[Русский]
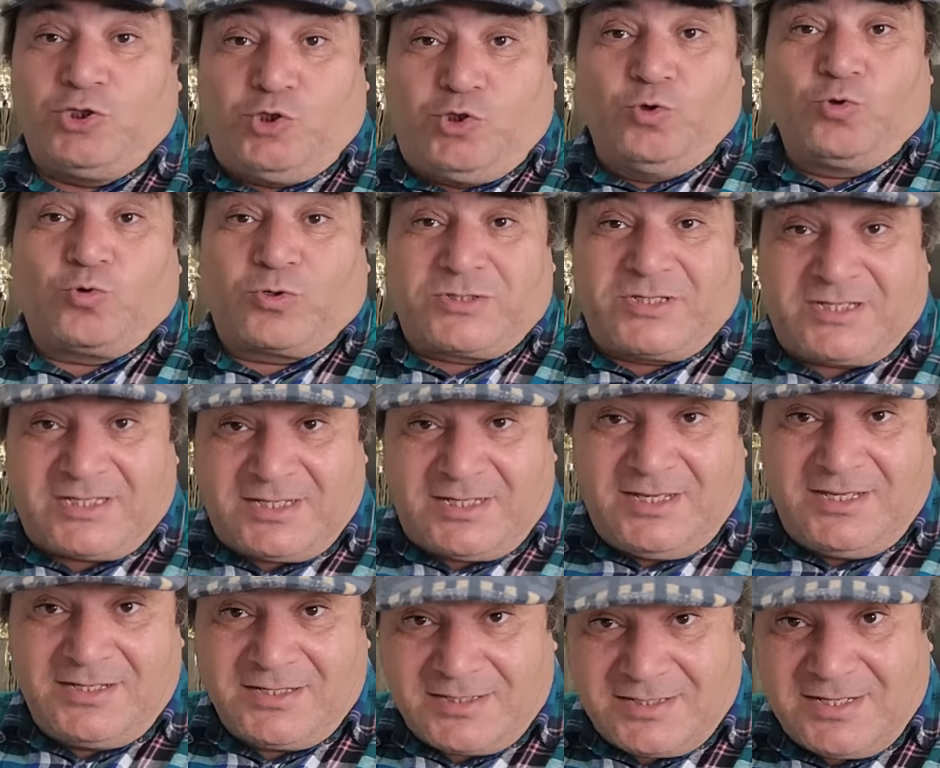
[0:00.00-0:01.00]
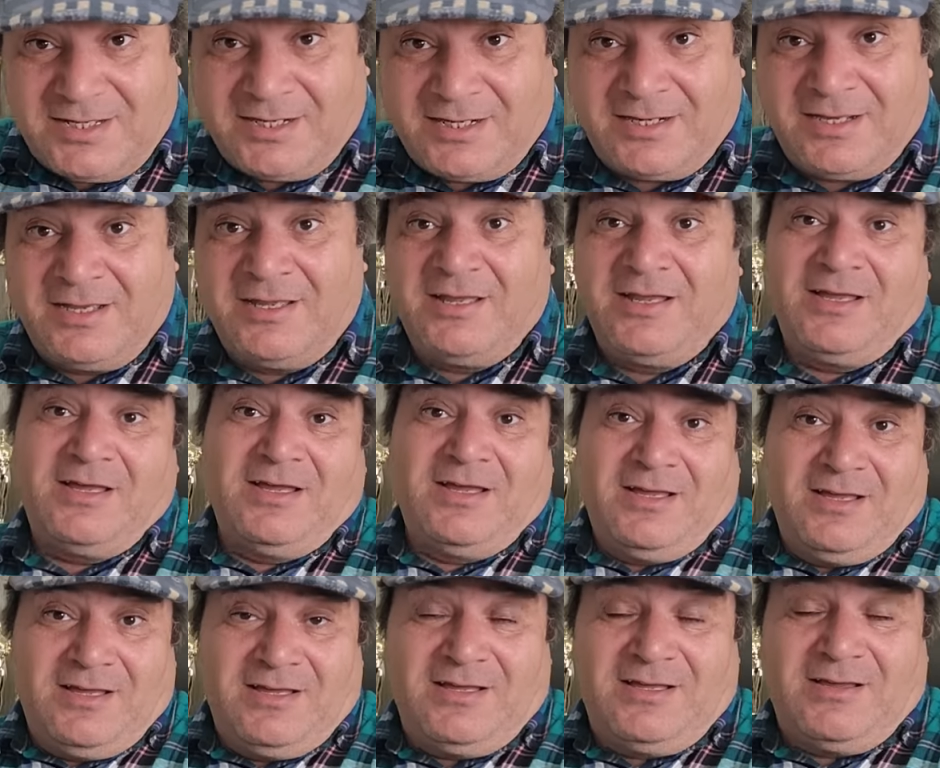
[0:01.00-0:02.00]
тюркский язык,
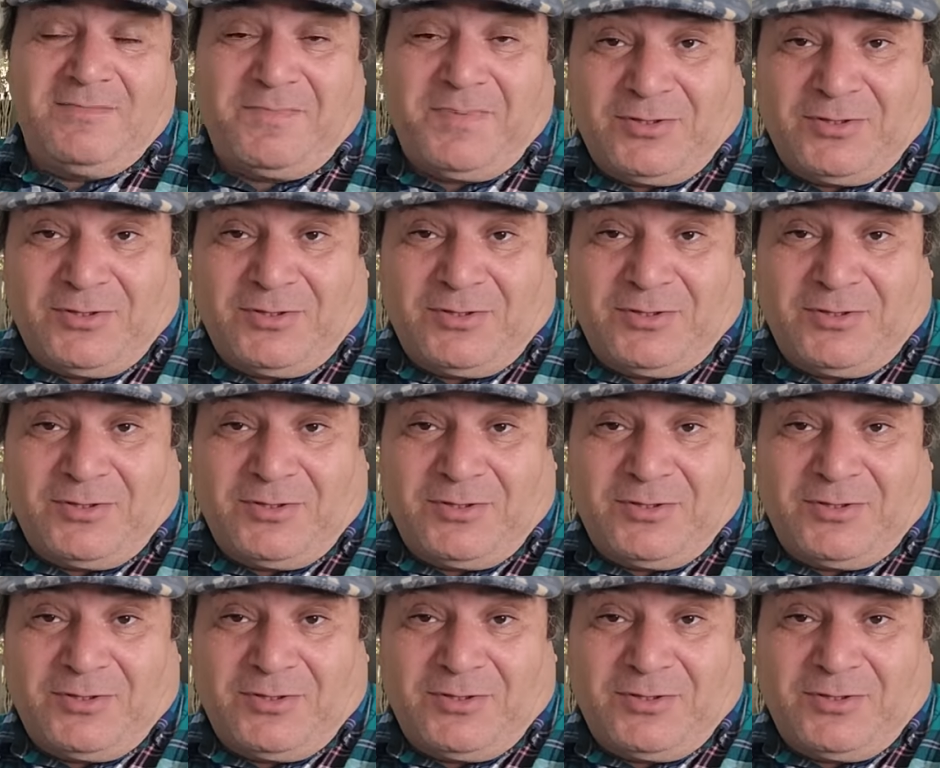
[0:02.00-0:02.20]
э,